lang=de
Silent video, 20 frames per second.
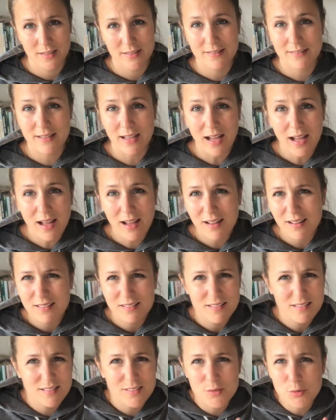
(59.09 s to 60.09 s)
Da
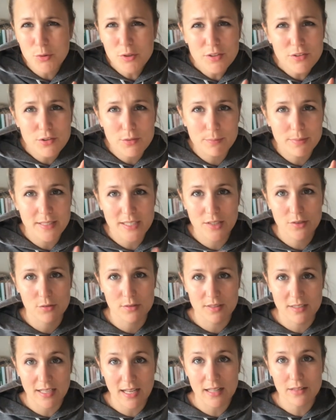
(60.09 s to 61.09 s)
durchzublicken und
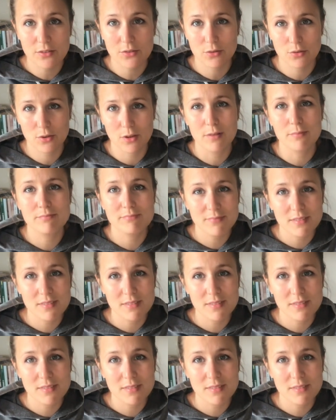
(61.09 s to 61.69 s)
klarzukommen,